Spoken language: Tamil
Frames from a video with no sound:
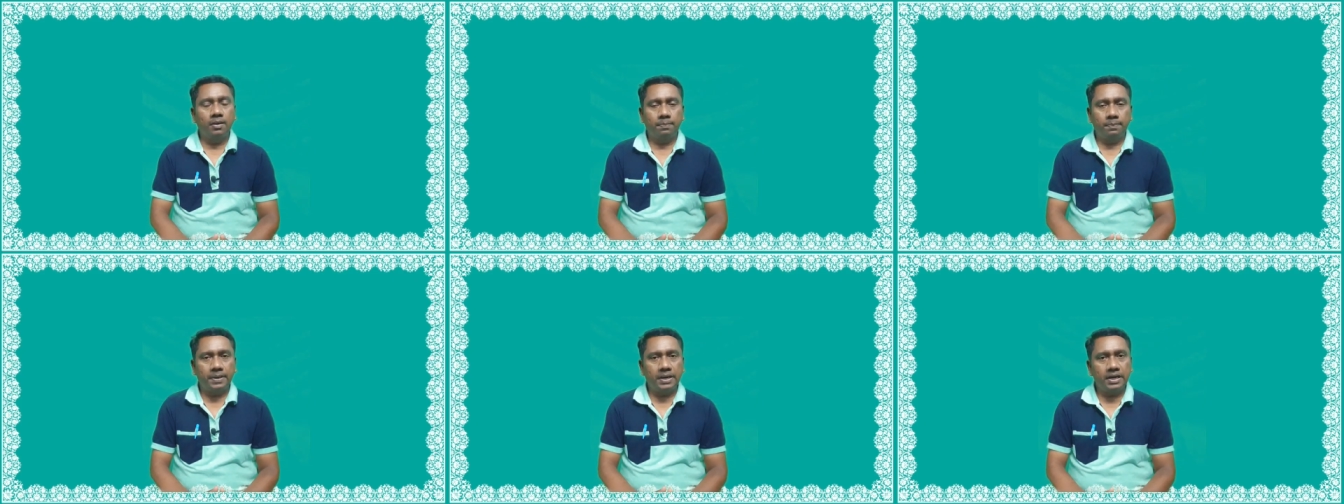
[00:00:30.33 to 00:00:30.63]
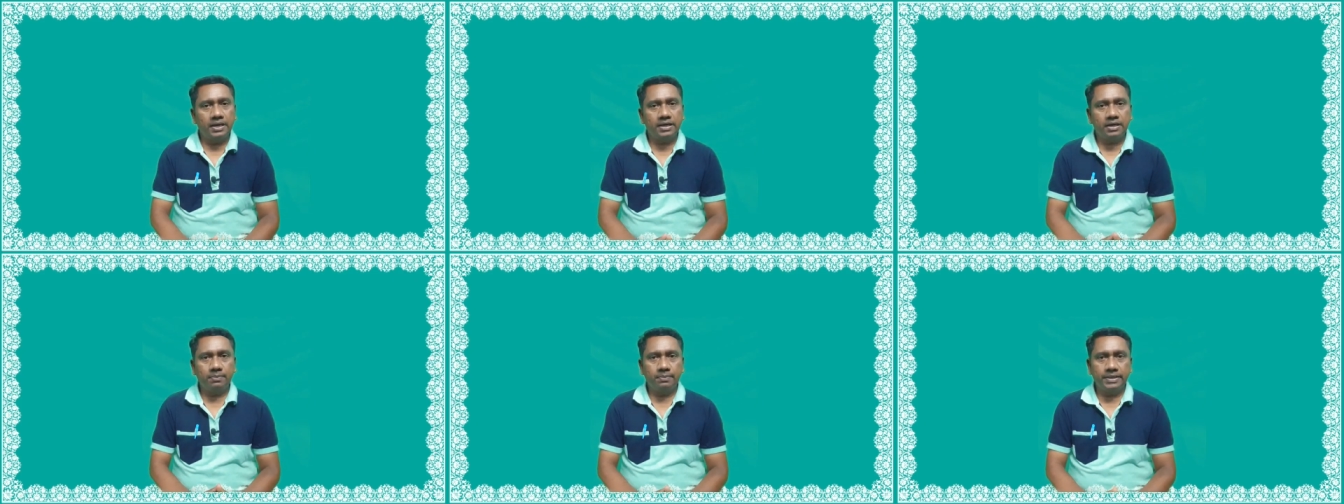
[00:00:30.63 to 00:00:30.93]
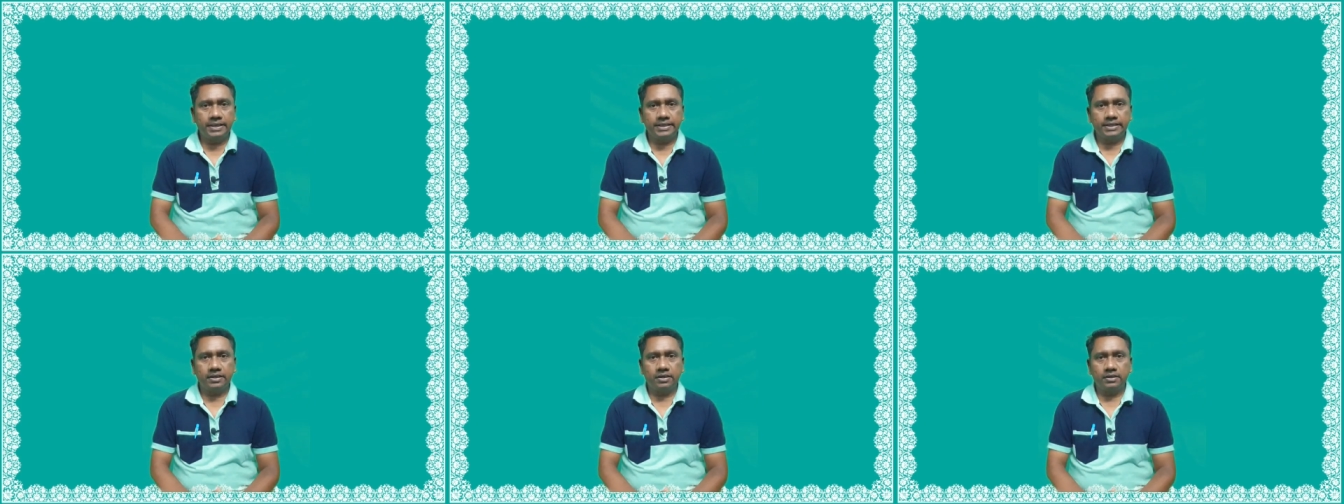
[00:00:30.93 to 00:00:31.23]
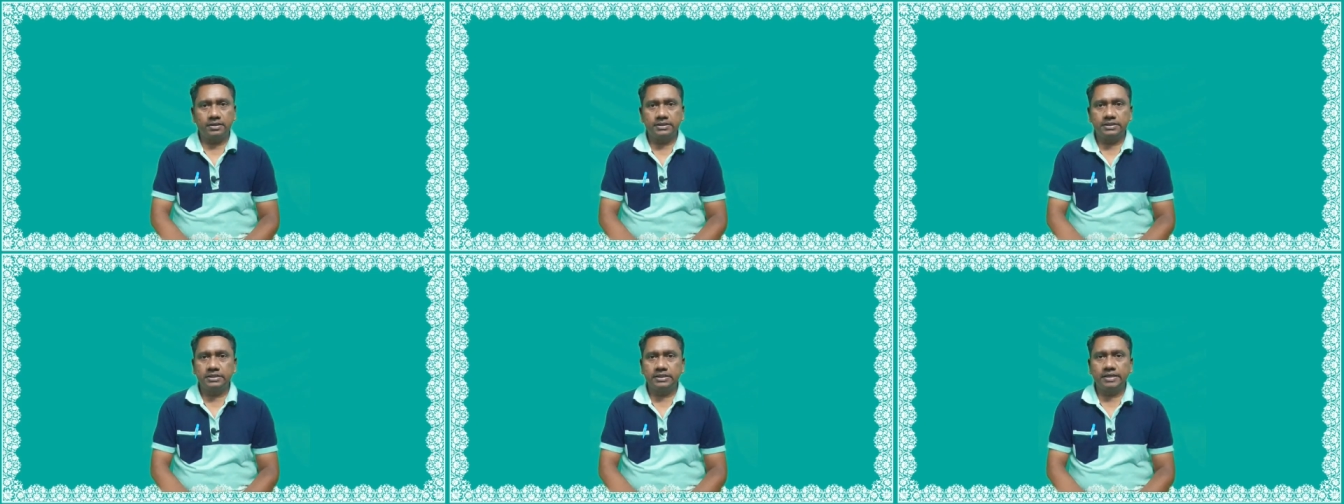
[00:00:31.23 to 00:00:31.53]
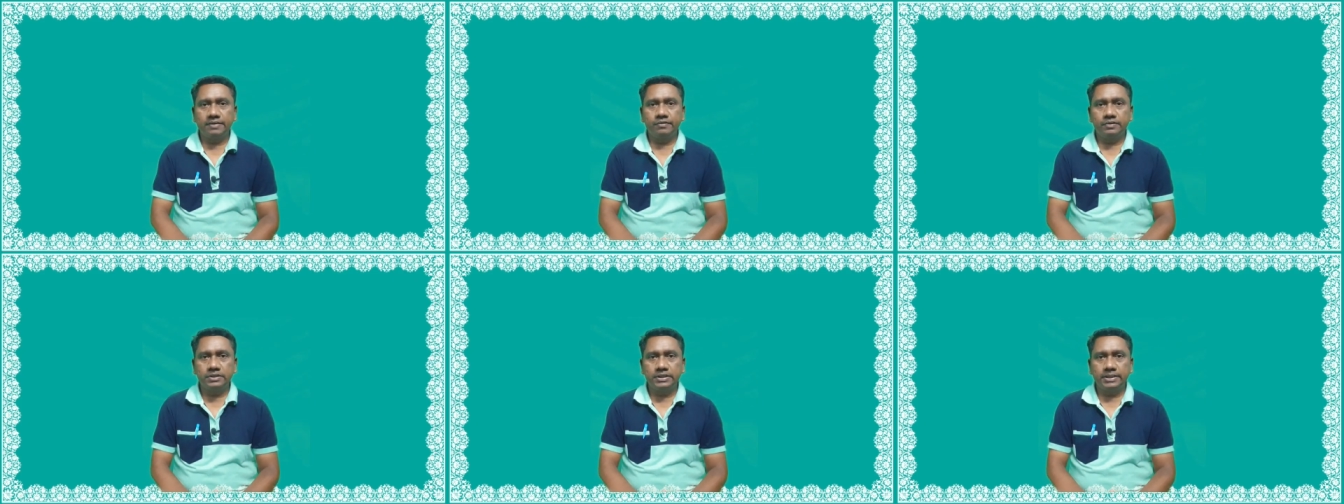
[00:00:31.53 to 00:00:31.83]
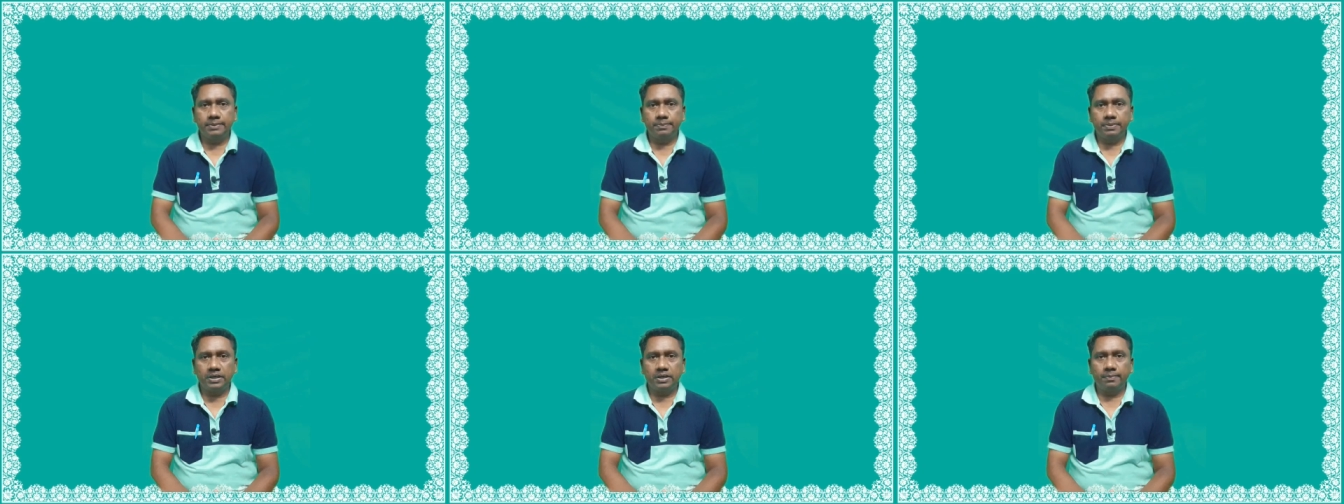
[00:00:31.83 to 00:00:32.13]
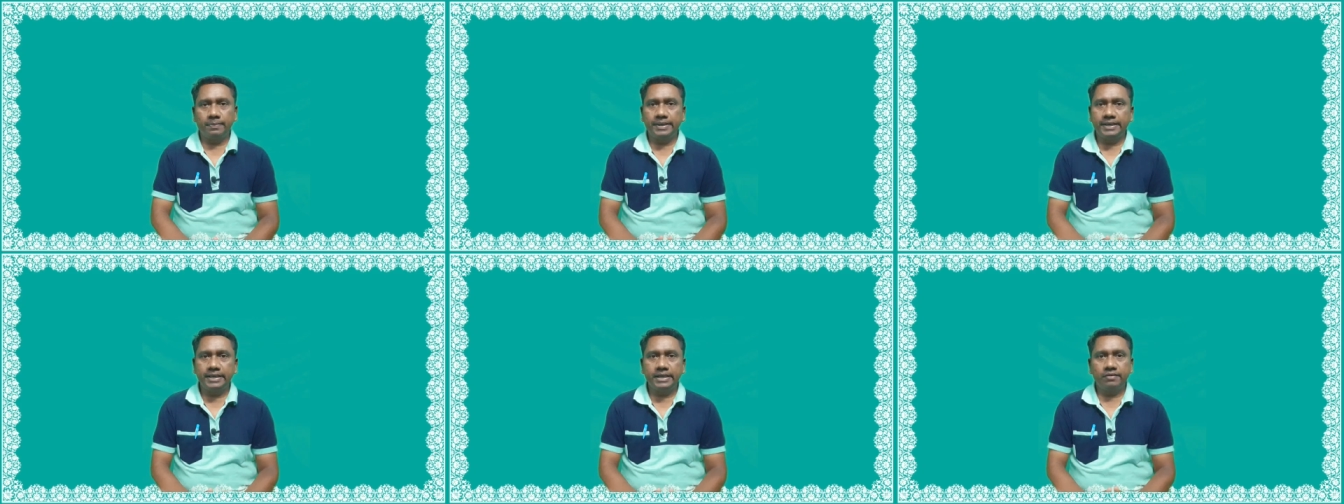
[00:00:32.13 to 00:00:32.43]
பாராமெடிக்கல் இதுதான் வந்து இப்போ நான்
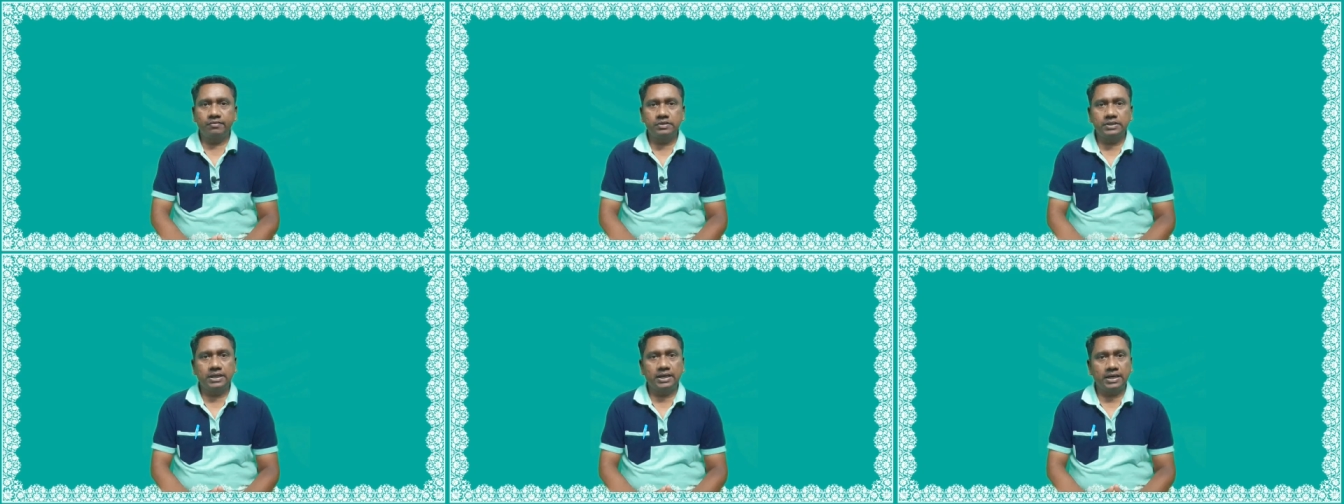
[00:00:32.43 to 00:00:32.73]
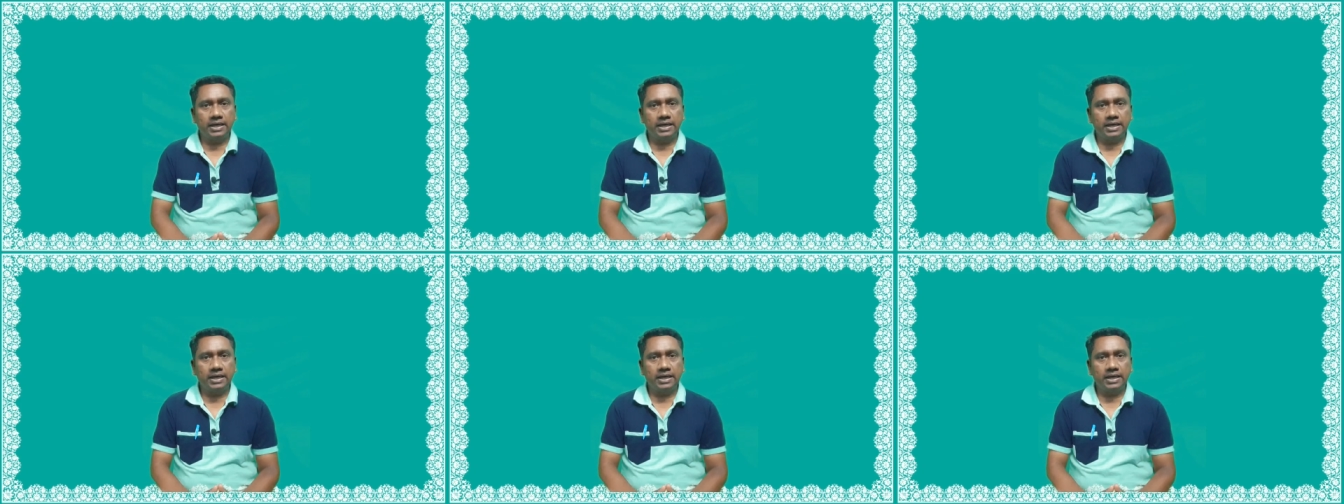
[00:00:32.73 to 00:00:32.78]
மெயினாக வந்து